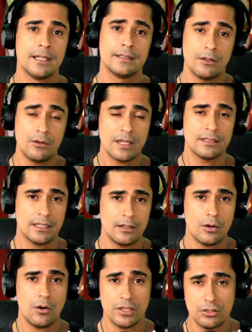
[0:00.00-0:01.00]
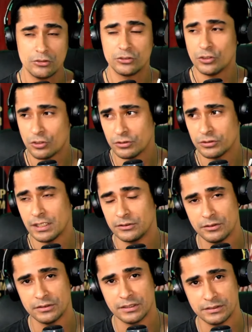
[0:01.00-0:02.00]
tengo que hacer oídos sordos a
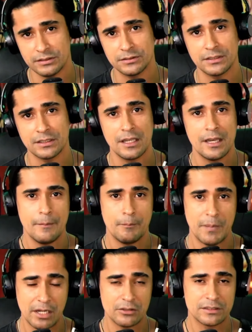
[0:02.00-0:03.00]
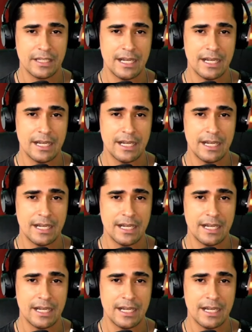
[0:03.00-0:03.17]
todos esos perros que